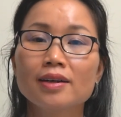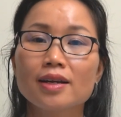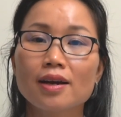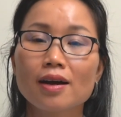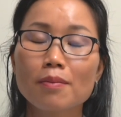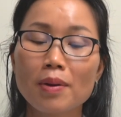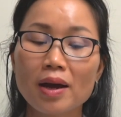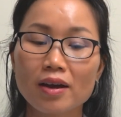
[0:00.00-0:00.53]
để
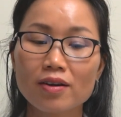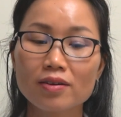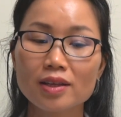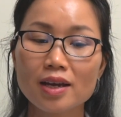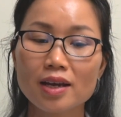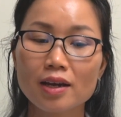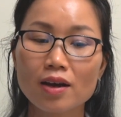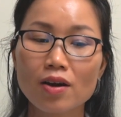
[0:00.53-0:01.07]
các bạn có
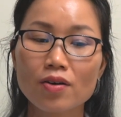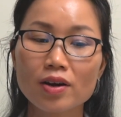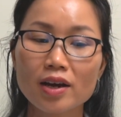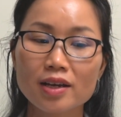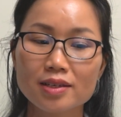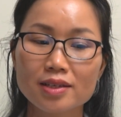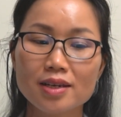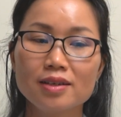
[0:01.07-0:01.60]
thể có
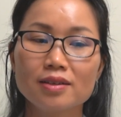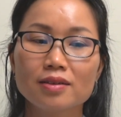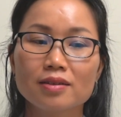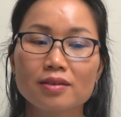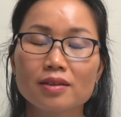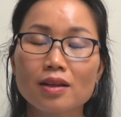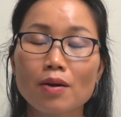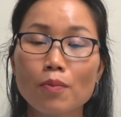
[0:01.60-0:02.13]
cái nhìn
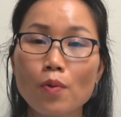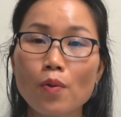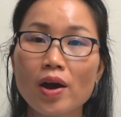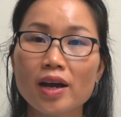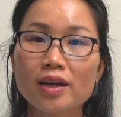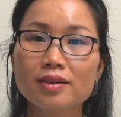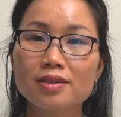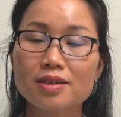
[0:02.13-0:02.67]
tổng
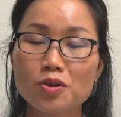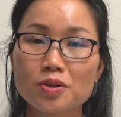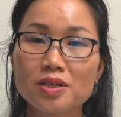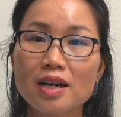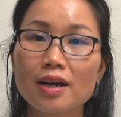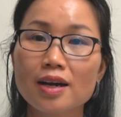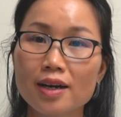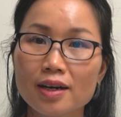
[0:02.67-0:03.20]
quan sâu
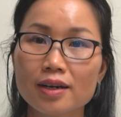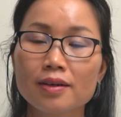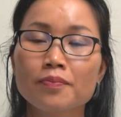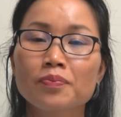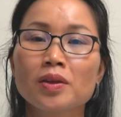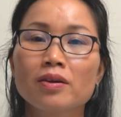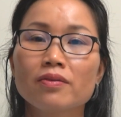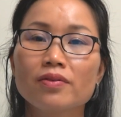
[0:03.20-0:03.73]
sắc hơn
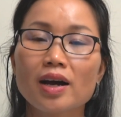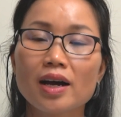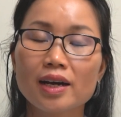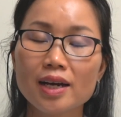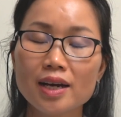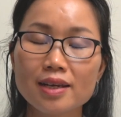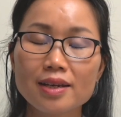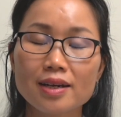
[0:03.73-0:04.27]
và
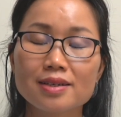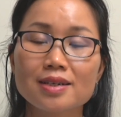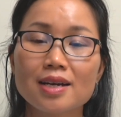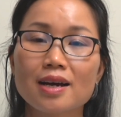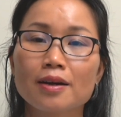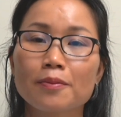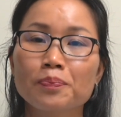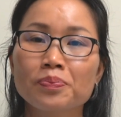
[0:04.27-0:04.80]
ghi nhận
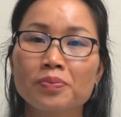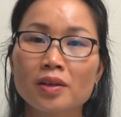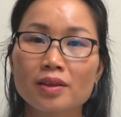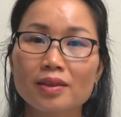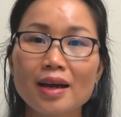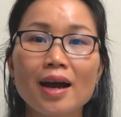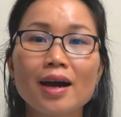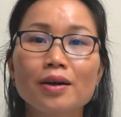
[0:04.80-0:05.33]
rằng
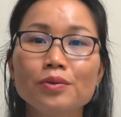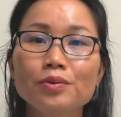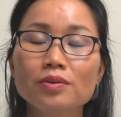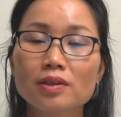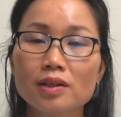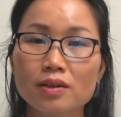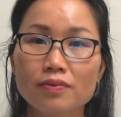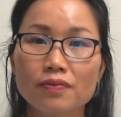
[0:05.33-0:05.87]
tảo
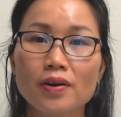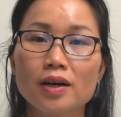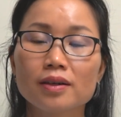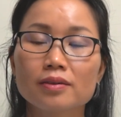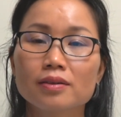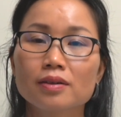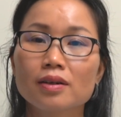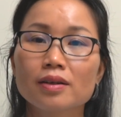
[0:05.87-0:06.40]
thực
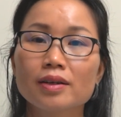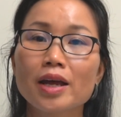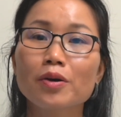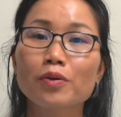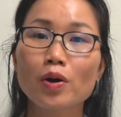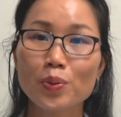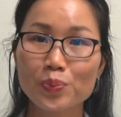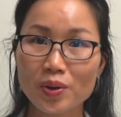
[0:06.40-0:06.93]
vật
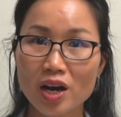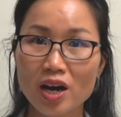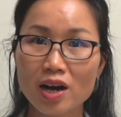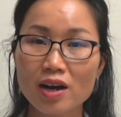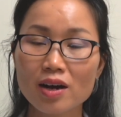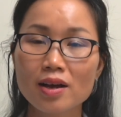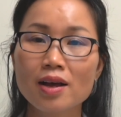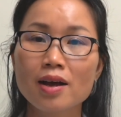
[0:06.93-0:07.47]
đều không
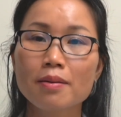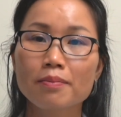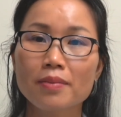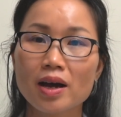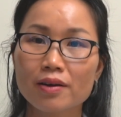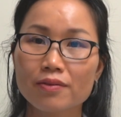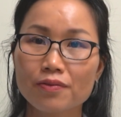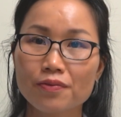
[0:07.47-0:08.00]
có mà